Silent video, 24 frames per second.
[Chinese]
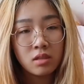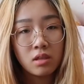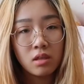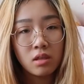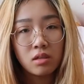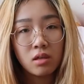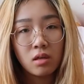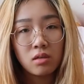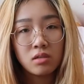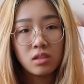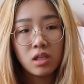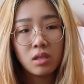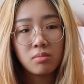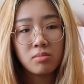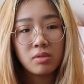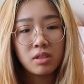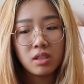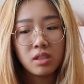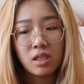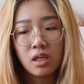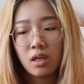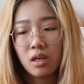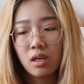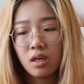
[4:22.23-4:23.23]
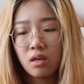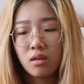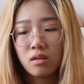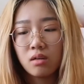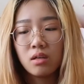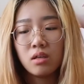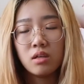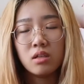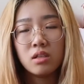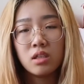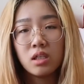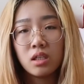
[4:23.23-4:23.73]
小枣江米年糕
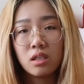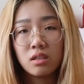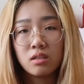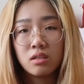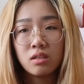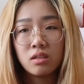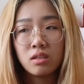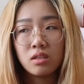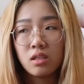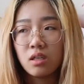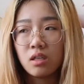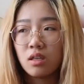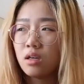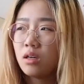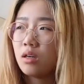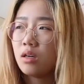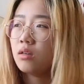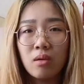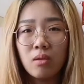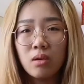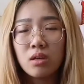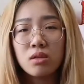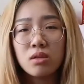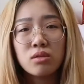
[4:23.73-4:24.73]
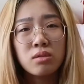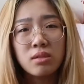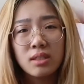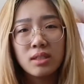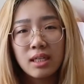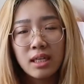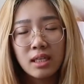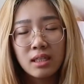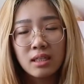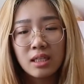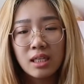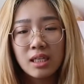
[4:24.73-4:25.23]
和这个切糕，我更推
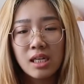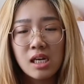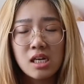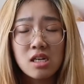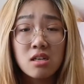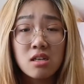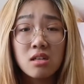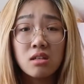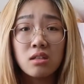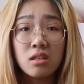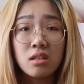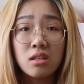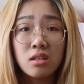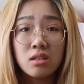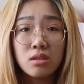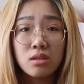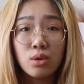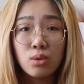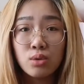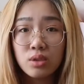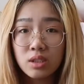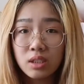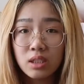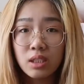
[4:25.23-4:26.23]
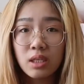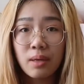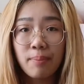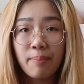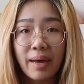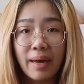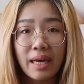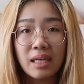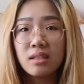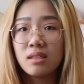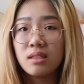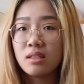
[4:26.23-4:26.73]
荐大家吃牛街
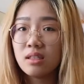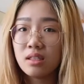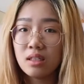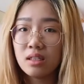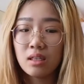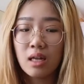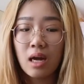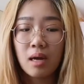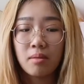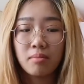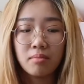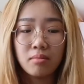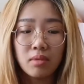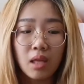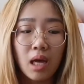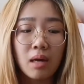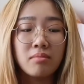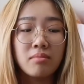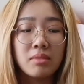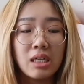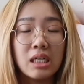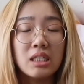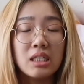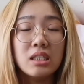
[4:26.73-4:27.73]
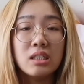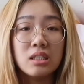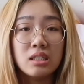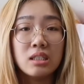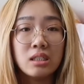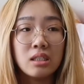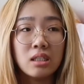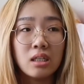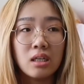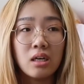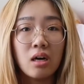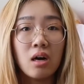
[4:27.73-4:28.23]
白记的他们他们家的
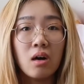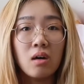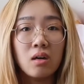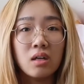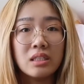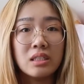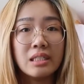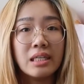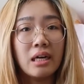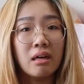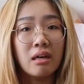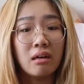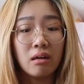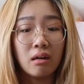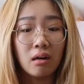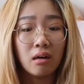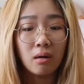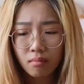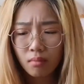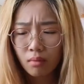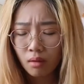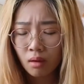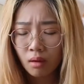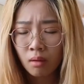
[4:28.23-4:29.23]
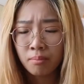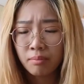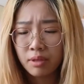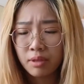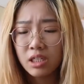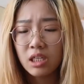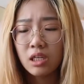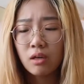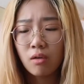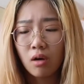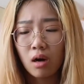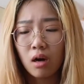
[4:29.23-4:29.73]
切糕和年糕，
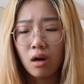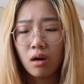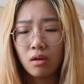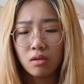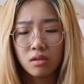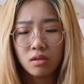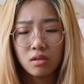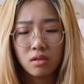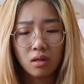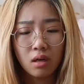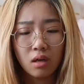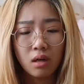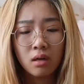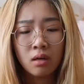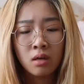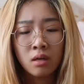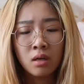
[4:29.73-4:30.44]
比这款好吃。